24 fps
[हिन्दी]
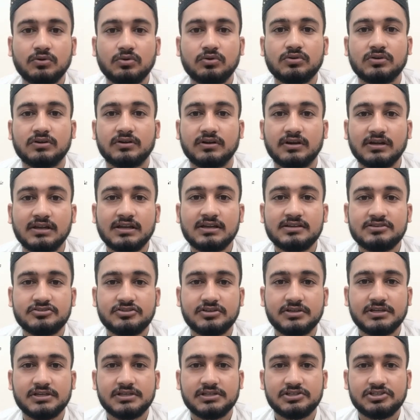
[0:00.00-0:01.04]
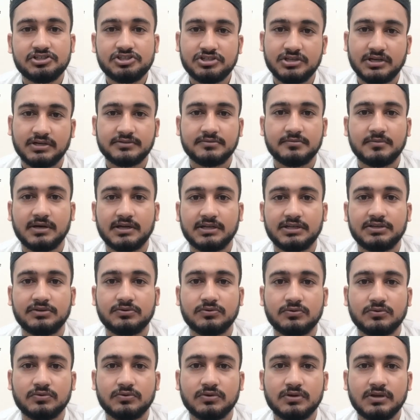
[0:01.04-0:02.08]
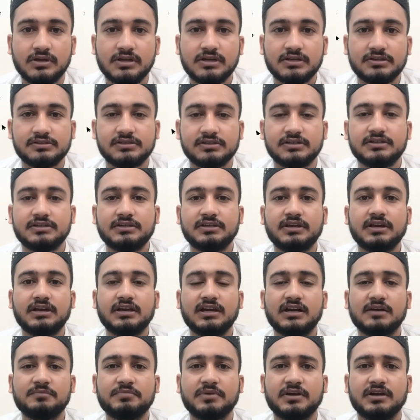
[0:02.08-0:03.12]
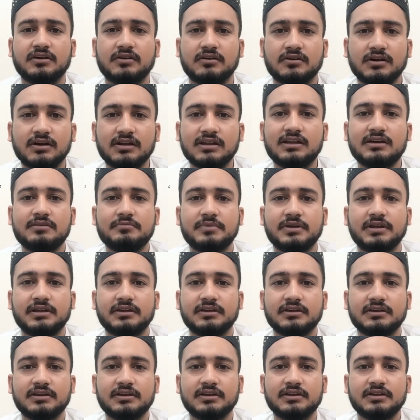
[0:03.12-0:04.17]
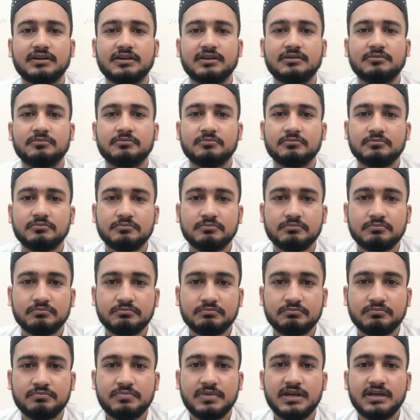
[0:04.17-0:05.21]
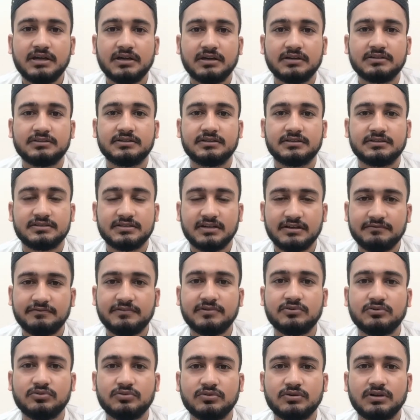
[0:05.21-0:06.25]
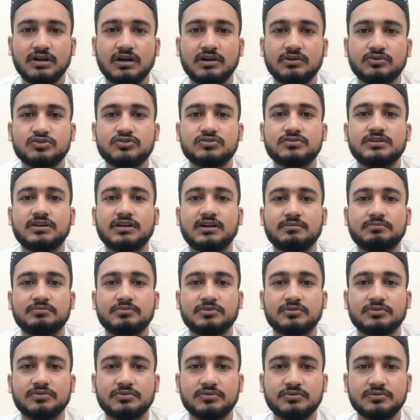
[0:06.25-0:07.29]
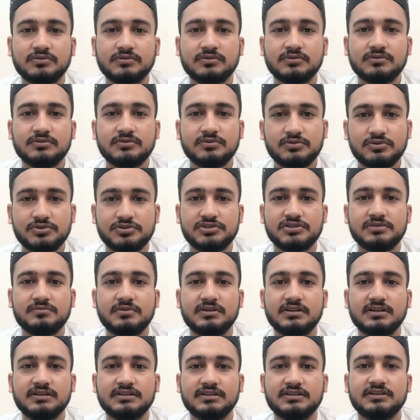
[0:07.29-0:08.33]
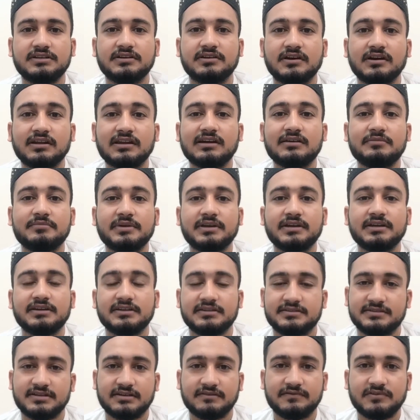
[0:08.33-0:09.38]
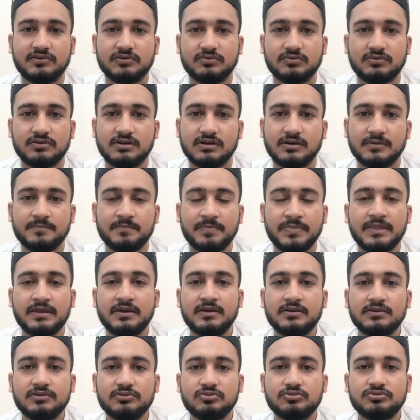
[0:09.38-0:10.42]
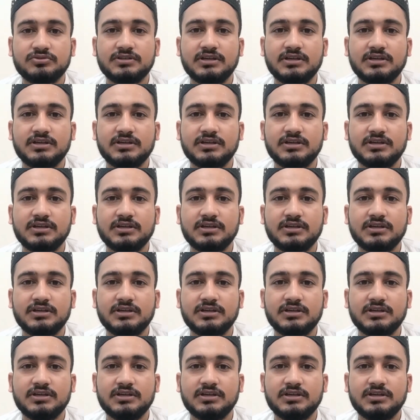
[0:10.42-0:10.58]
और गला से शादमानी हो यानी कि आपके गला में बेहद इजाफा होगा उससे आपको खुशी मिलेगी गला में इजाफा होगा तो